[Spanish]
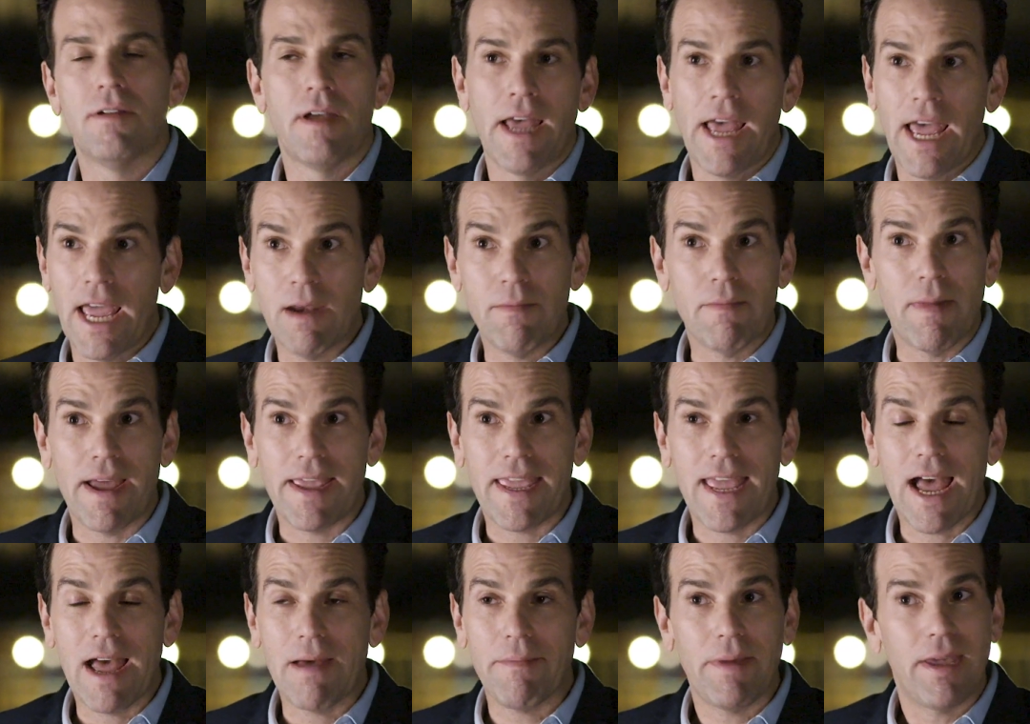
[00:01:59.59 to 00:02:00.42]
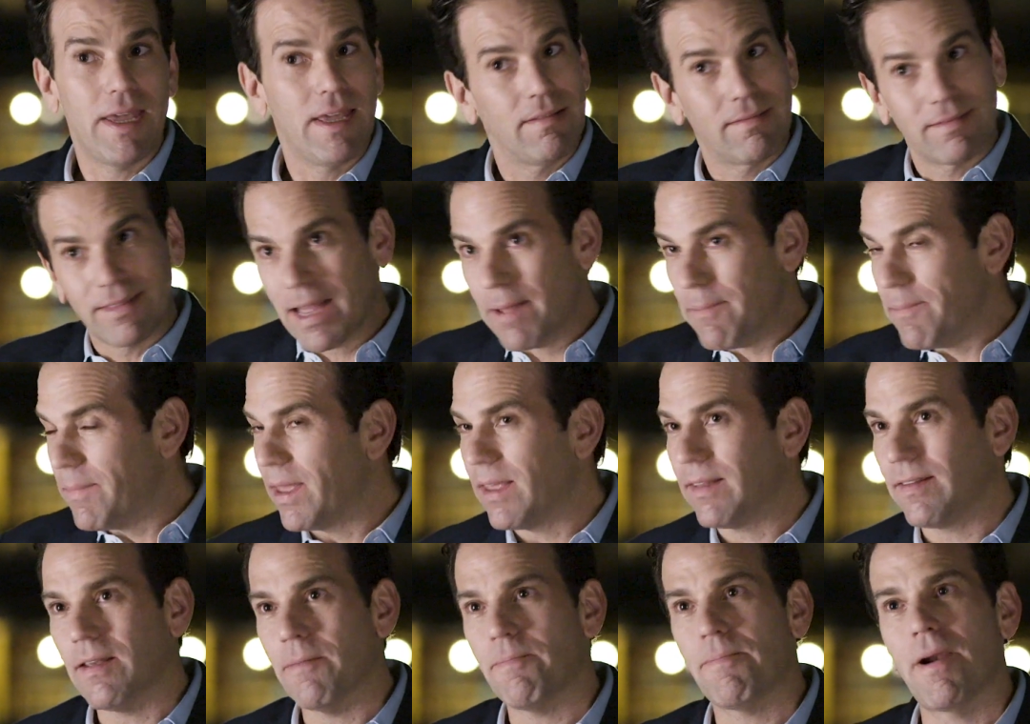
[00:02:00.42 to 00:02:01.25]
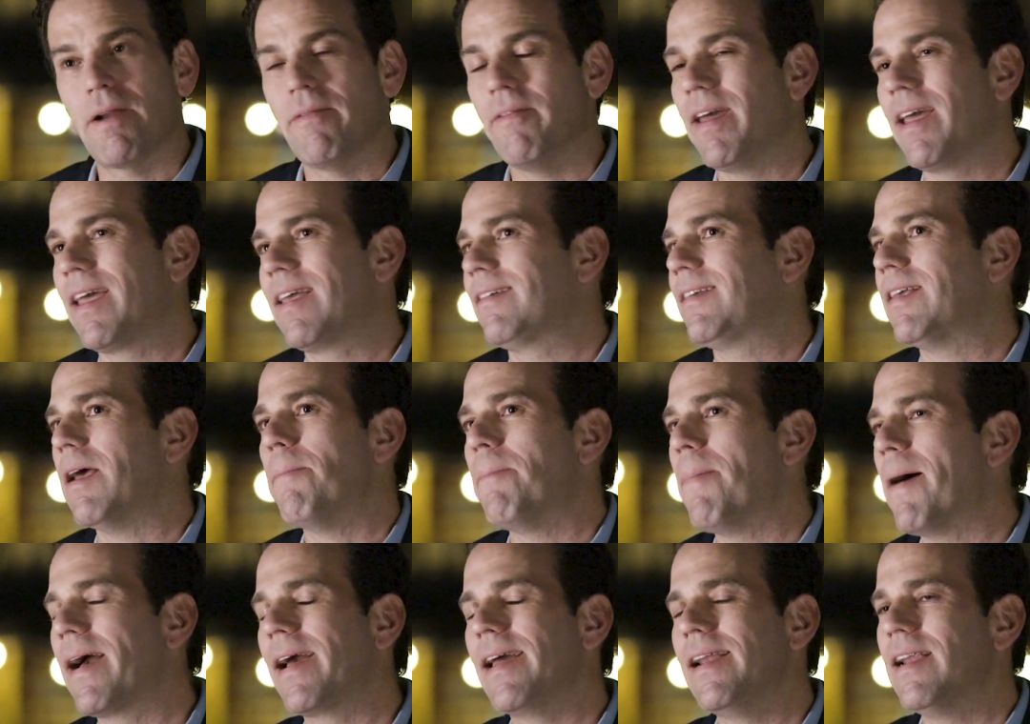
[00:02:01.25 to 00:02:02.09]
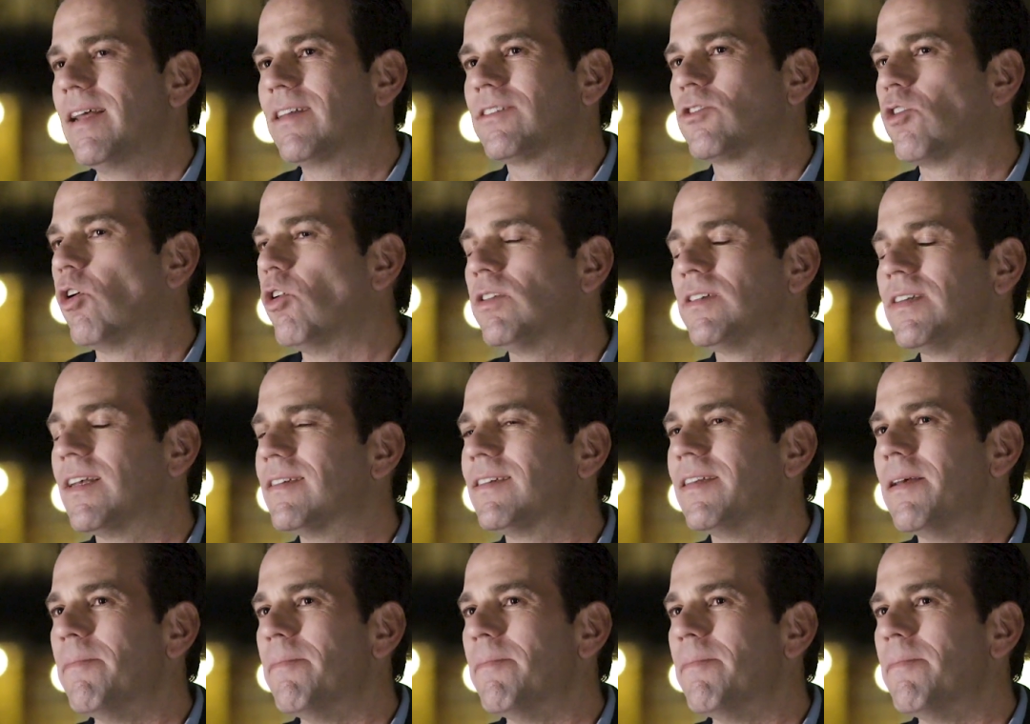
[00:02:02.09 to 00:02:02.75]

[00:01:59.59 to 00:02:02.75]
En Miami también se prevé que se apaguen las cosas